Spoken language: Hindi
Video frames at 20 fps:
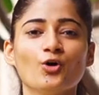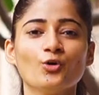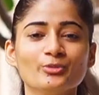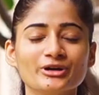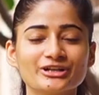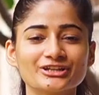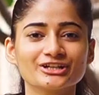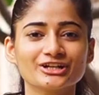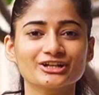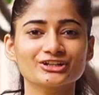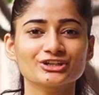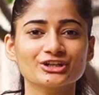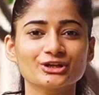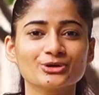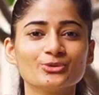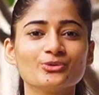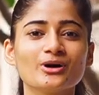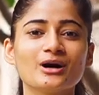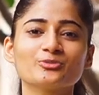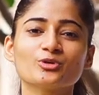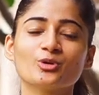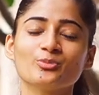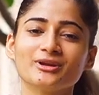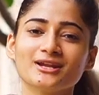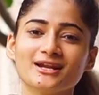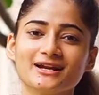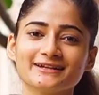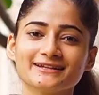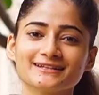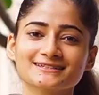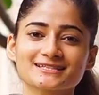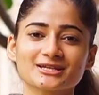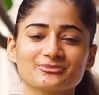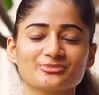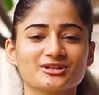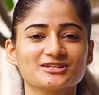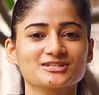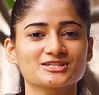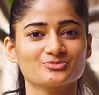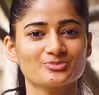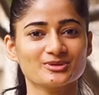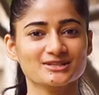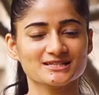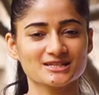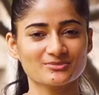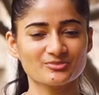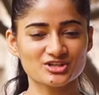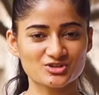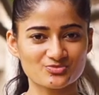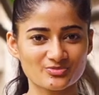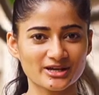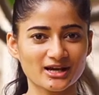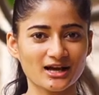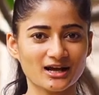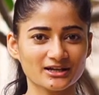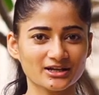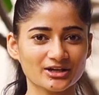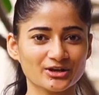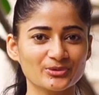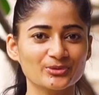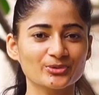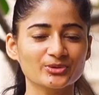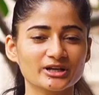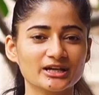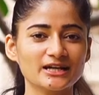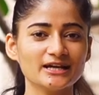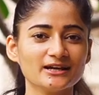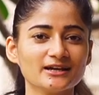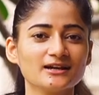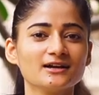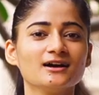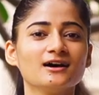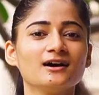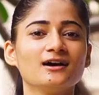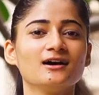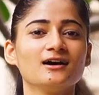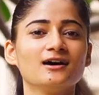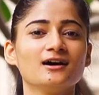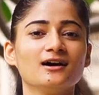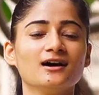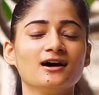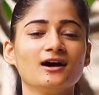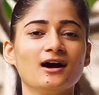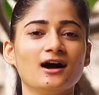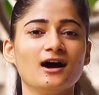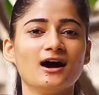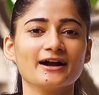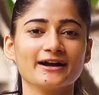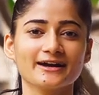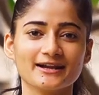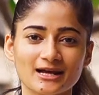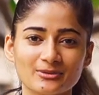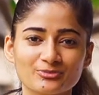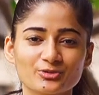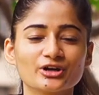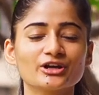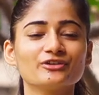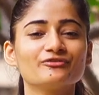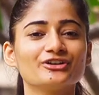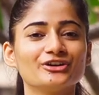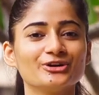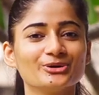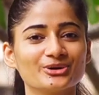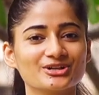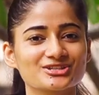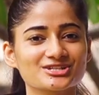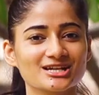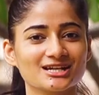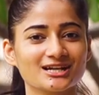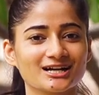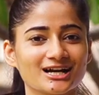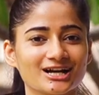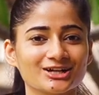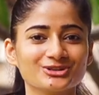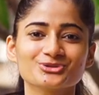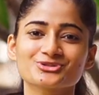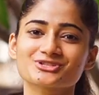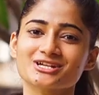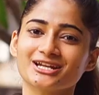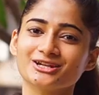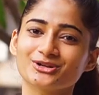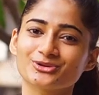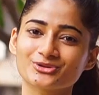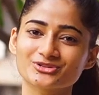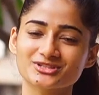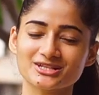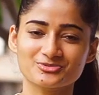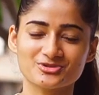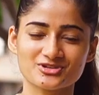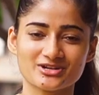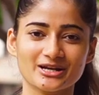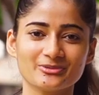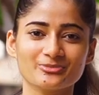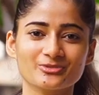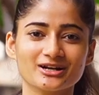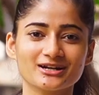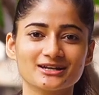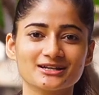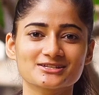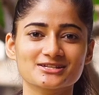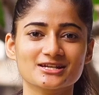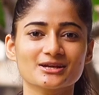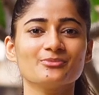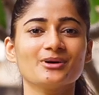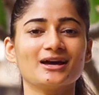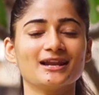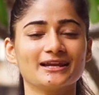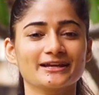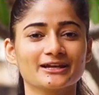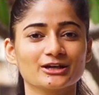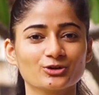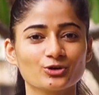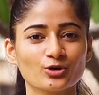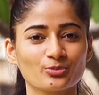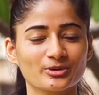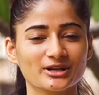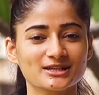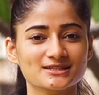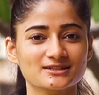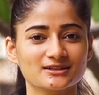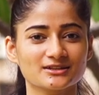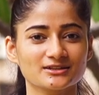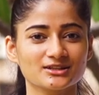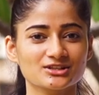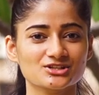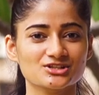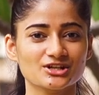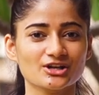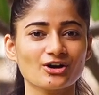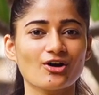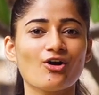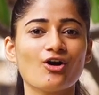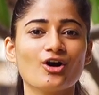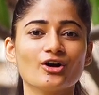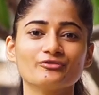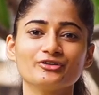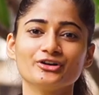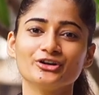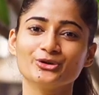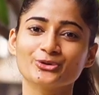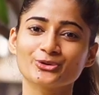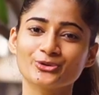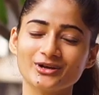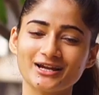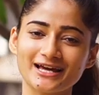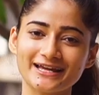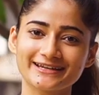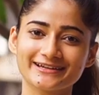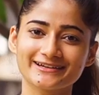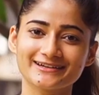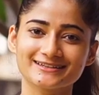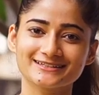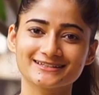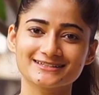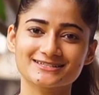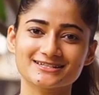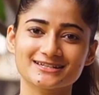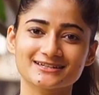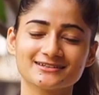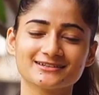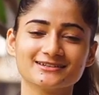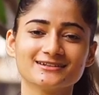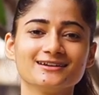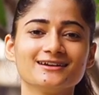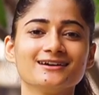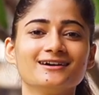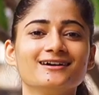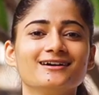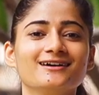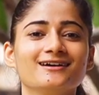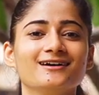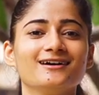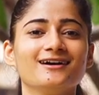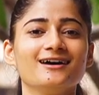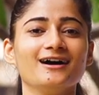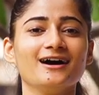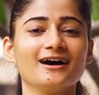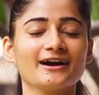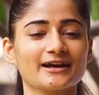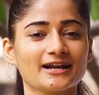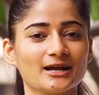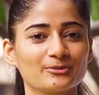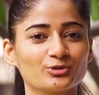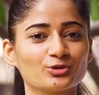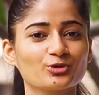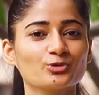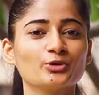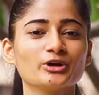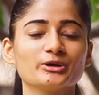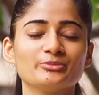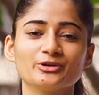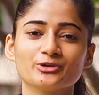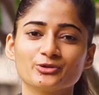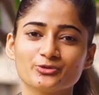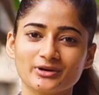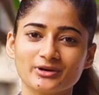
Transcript: उम्मीद करती हूँ आपको पिलाटिस के प्रिंसिपल समझ में आ गए होंगे अगर आपको ये वीडियो अच्छा लगा तो चैनल को सब्सक्राइब कर लीजिए बेल आइकन को प्रेस कर दीजिए और वीडियो को लाइक कर दीजिए अगर आपको कोई भी